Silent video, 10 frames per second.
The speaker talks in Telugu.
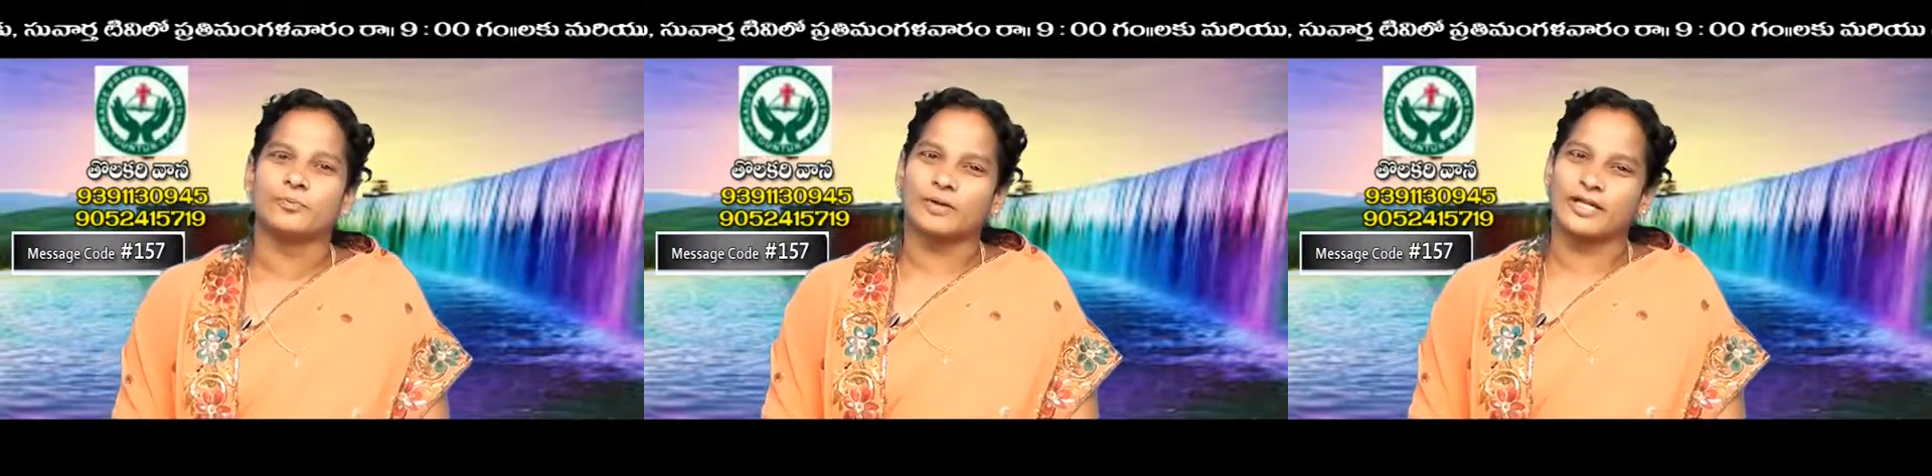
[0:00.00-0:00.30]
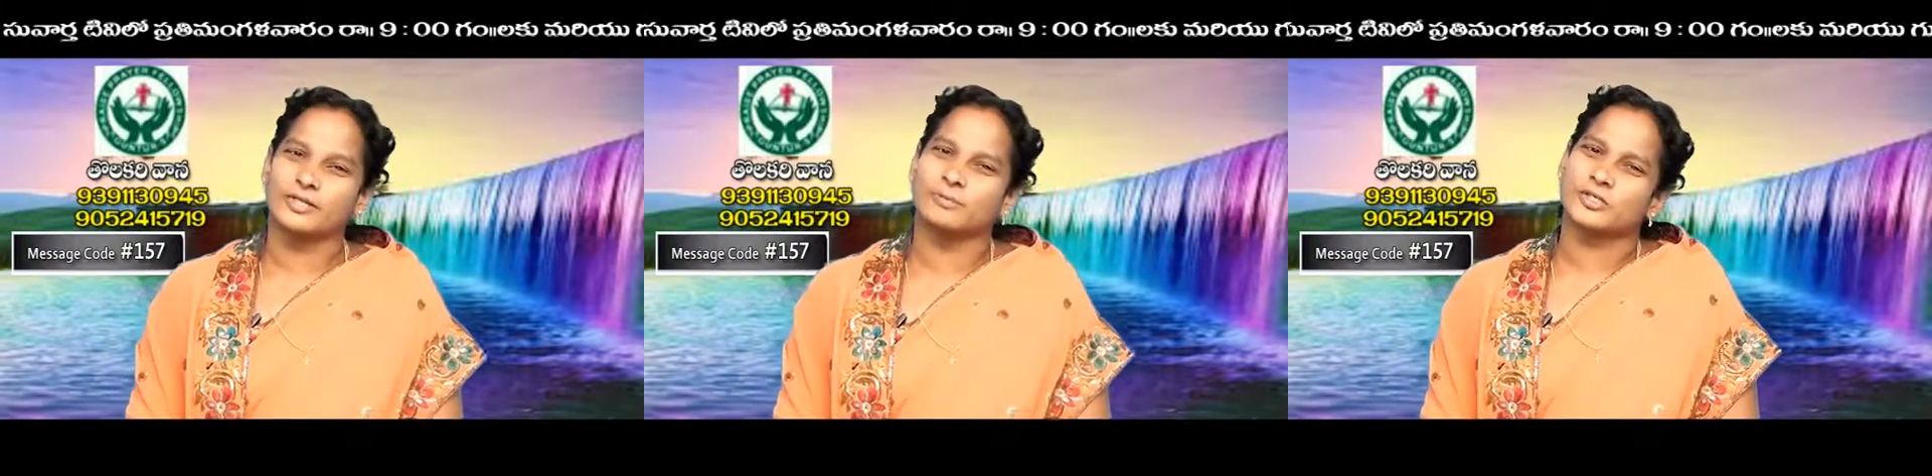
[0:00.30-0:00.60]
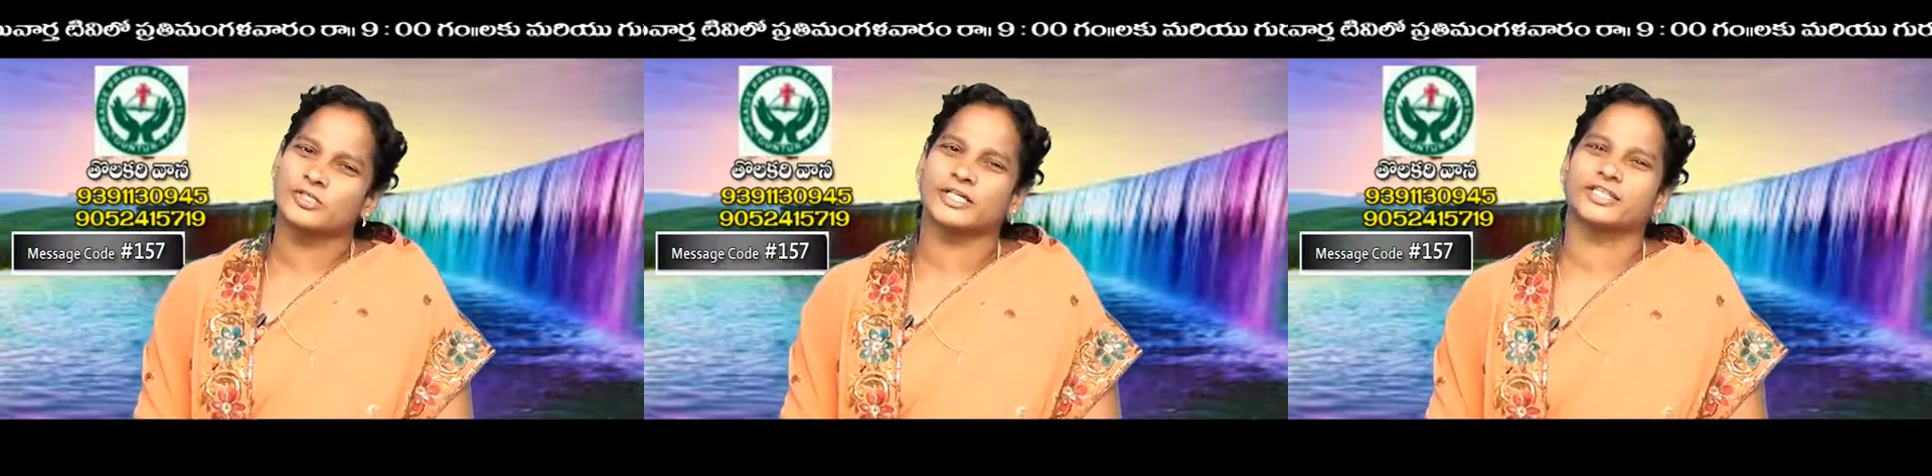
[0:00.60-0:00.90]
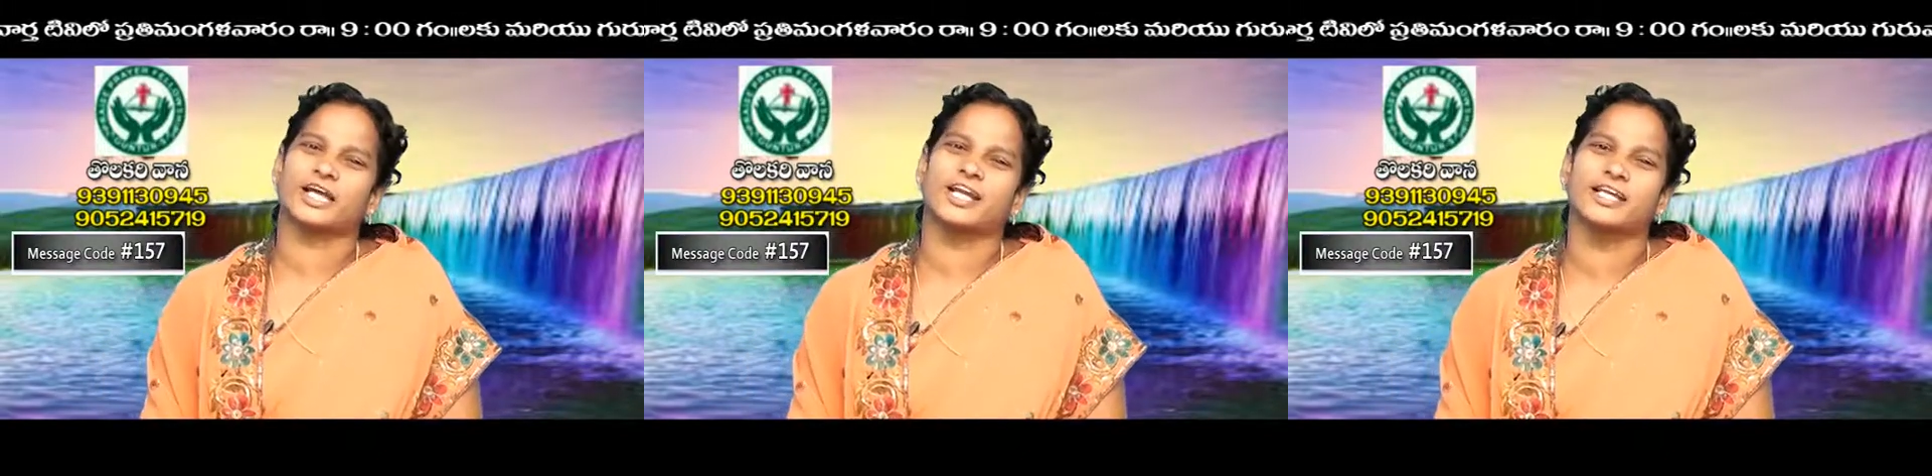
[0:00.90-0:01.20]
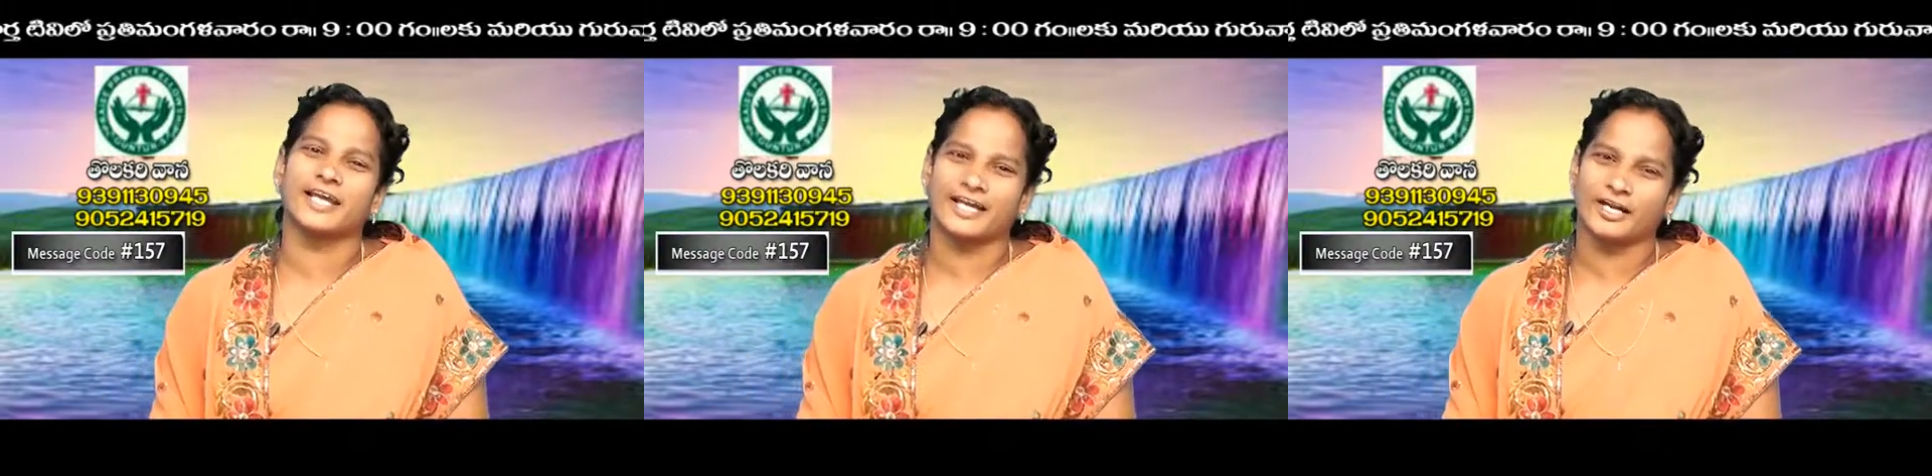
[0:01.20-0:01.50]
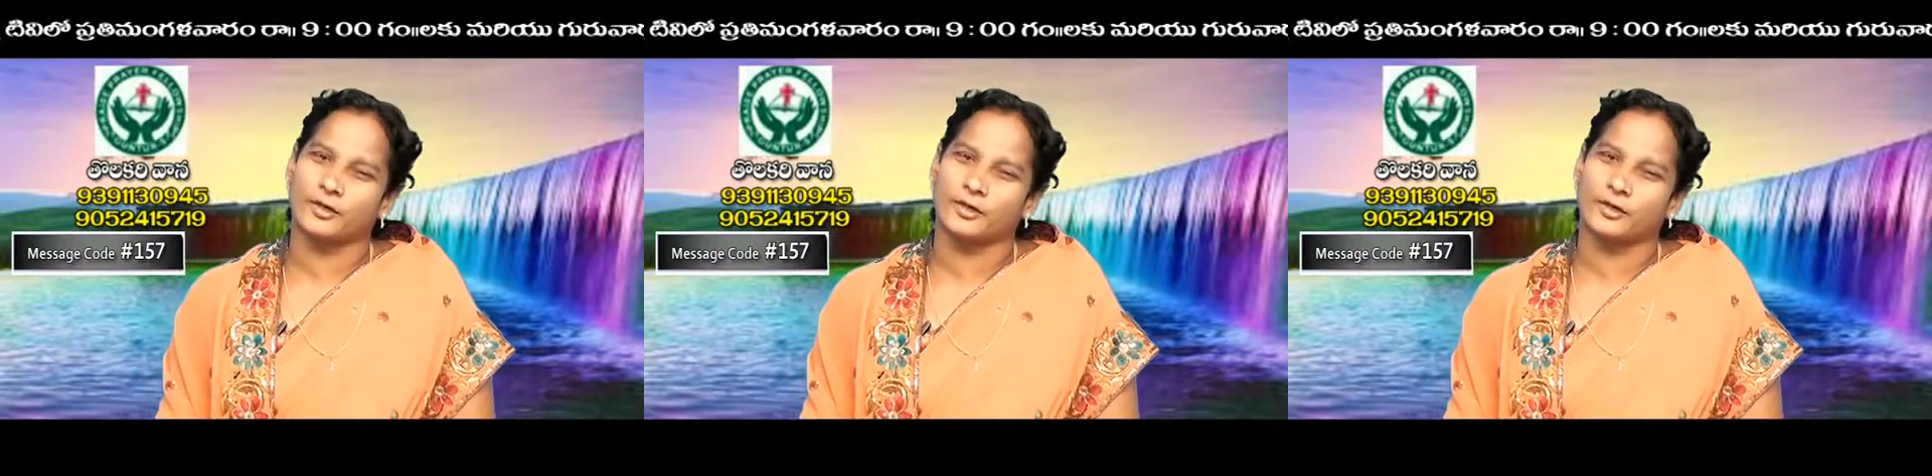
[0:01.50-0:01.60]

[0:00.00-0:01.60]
మరి మోషే తల్లి అయిన